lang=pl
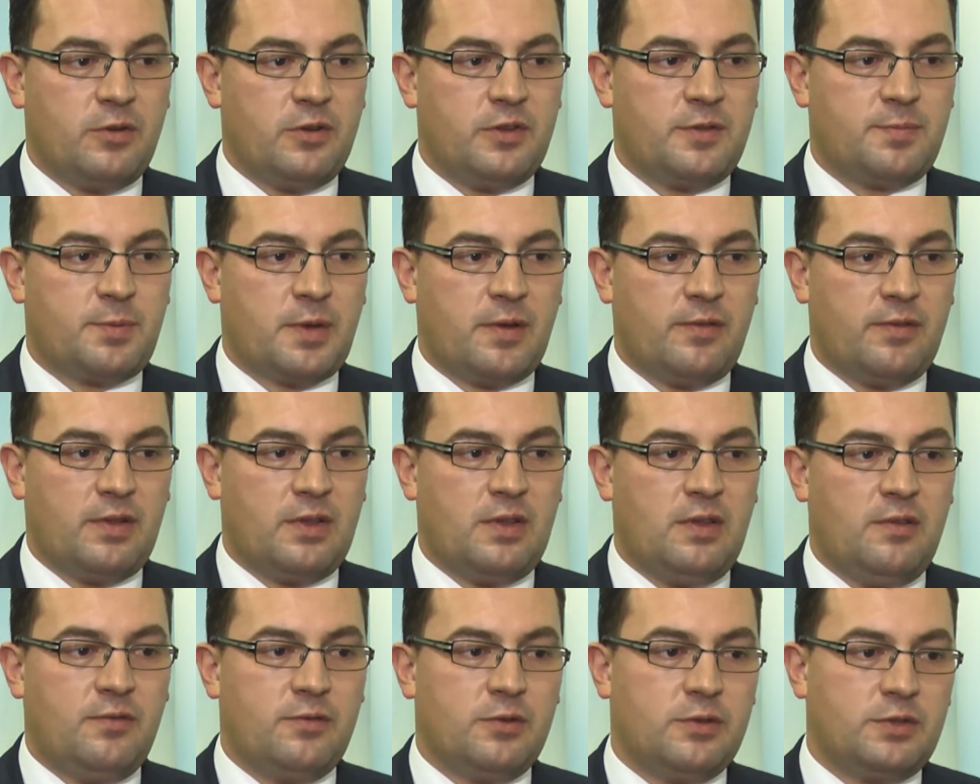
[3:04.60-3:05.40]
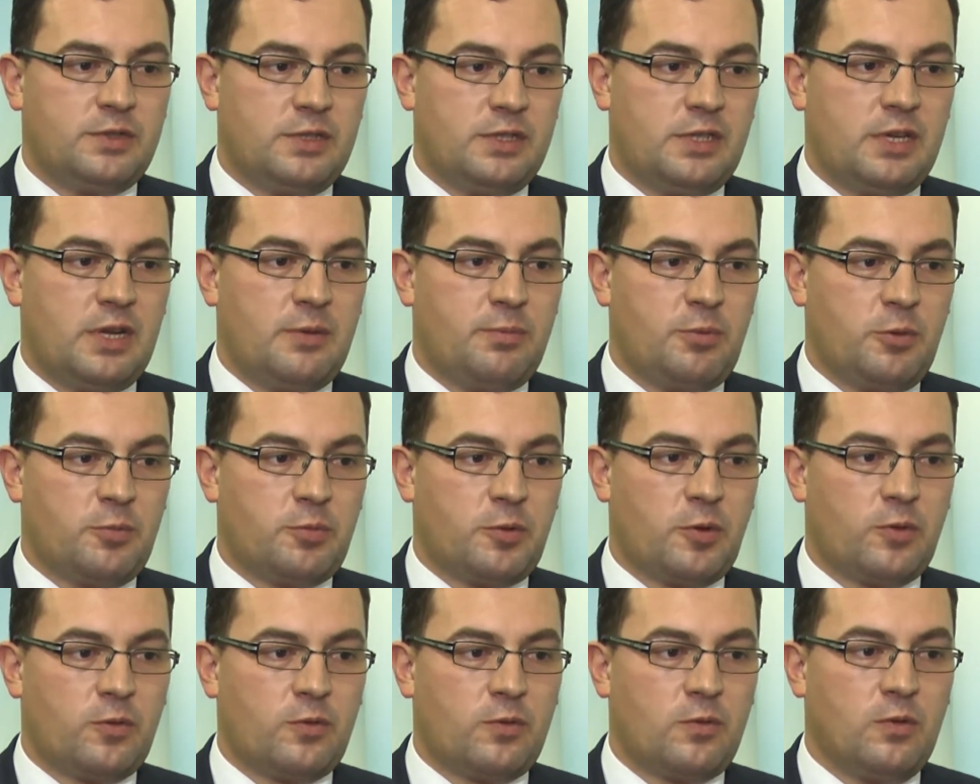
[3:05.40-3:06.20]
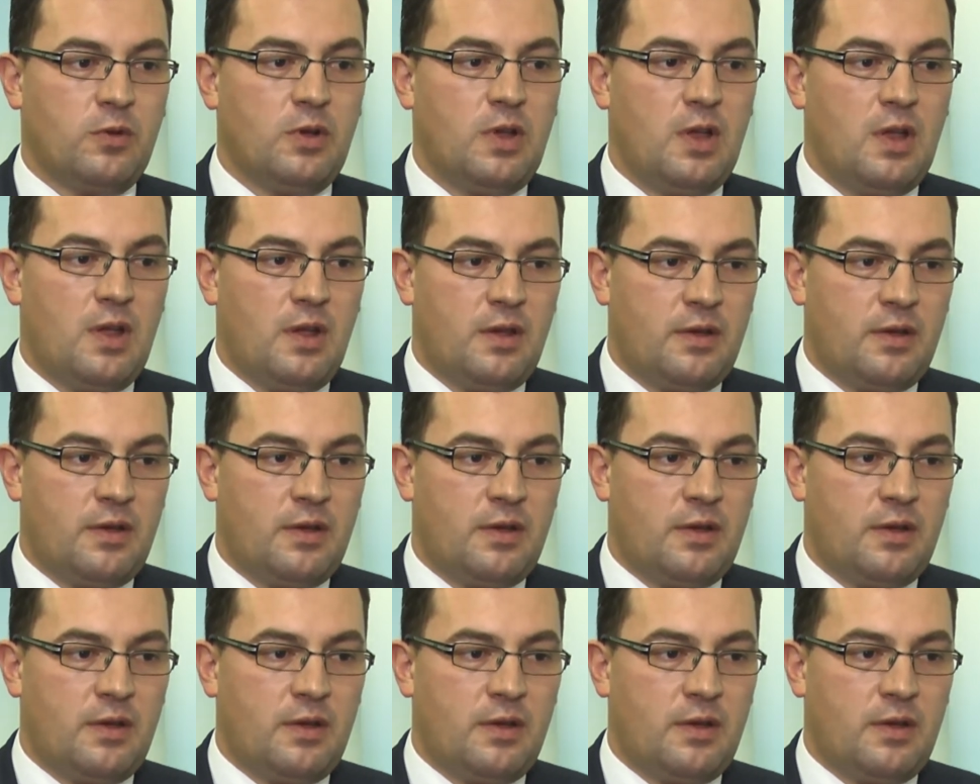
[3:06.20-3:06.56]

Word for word: i Sprawiedliwość, dzisiaj po prostu